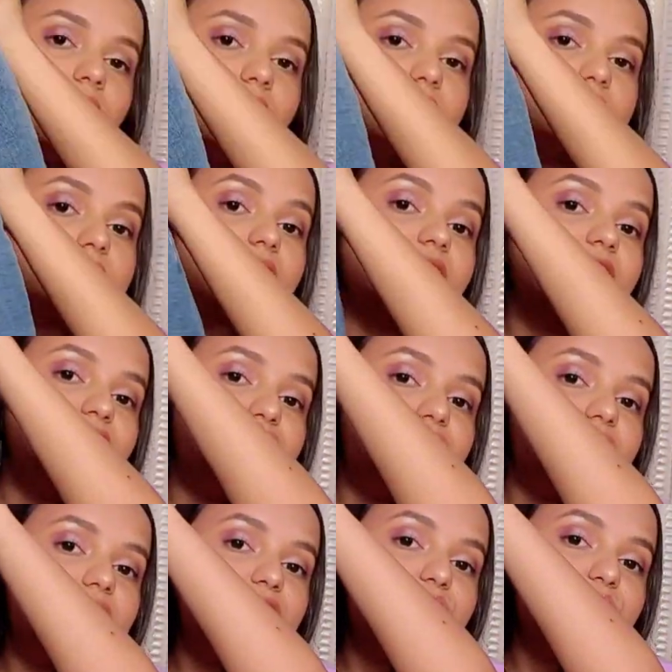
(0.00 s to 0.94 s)
इसके
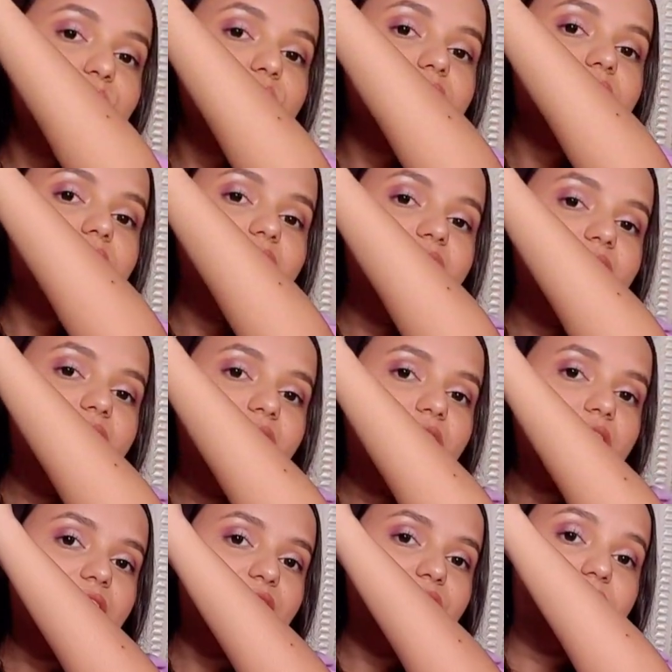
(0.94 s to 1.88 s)
नीचे ये जो थ्रेड
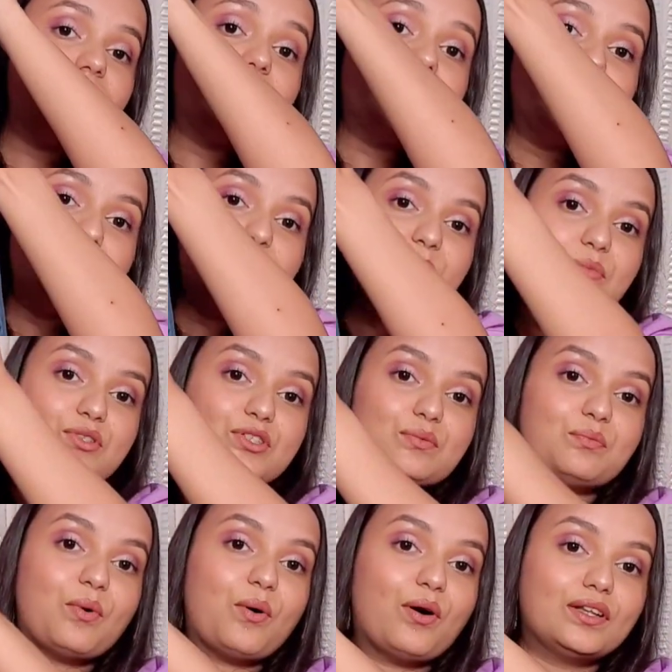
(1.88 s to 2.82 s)
निकले हुए थे ये भी मुझे
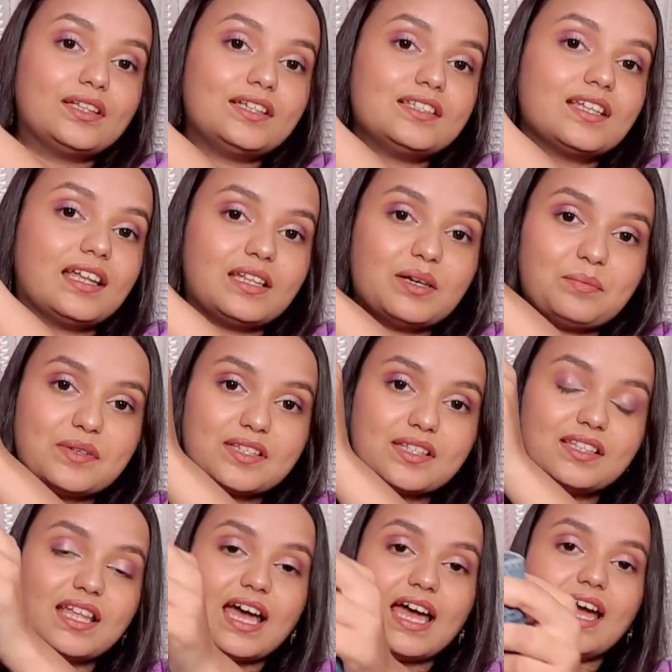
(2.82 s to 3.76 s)
बहुत ही ज़्यादा
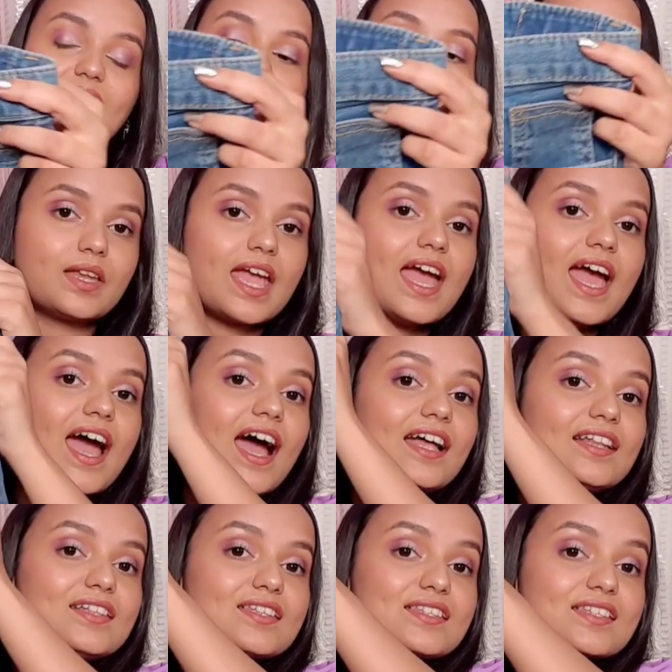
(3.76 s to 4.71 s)
पसंद आया
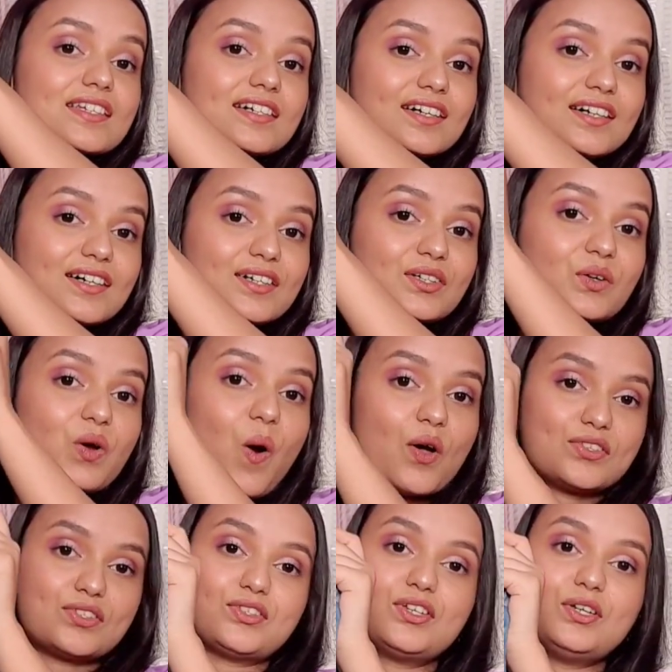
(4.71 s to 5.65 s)
एंड द स्कर्ट
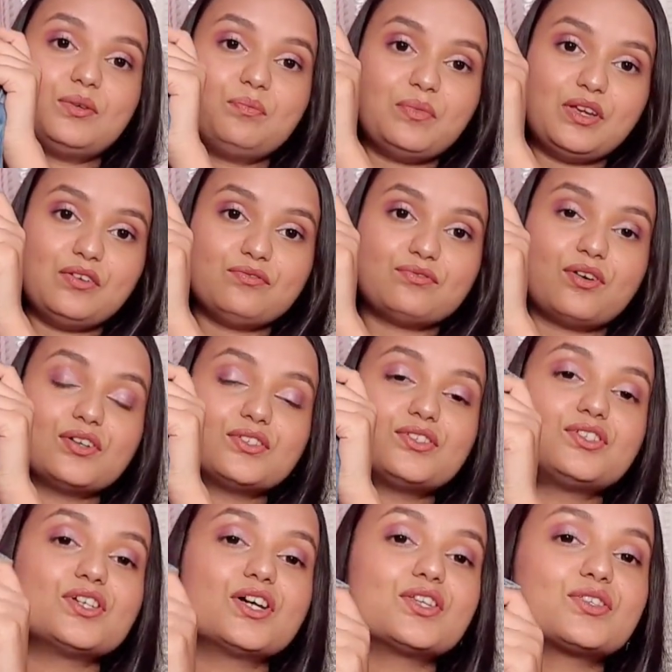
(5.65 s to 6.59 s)
कॉस्टेड मी फॉर
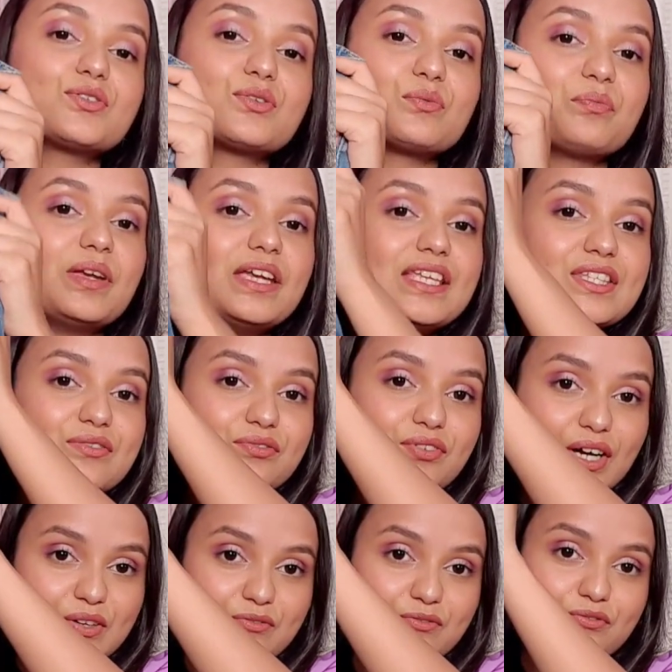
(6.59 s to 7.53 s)
जस्ट रुपीज़
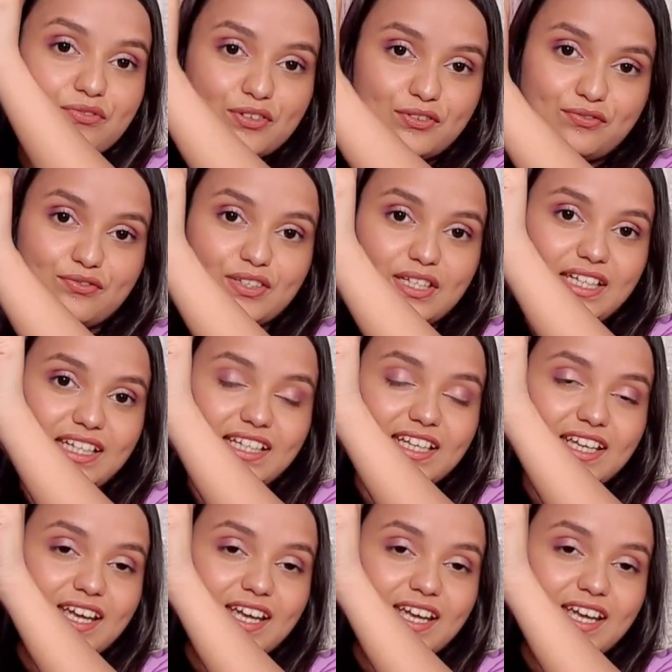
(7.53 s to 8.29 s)
वन फिफ्टी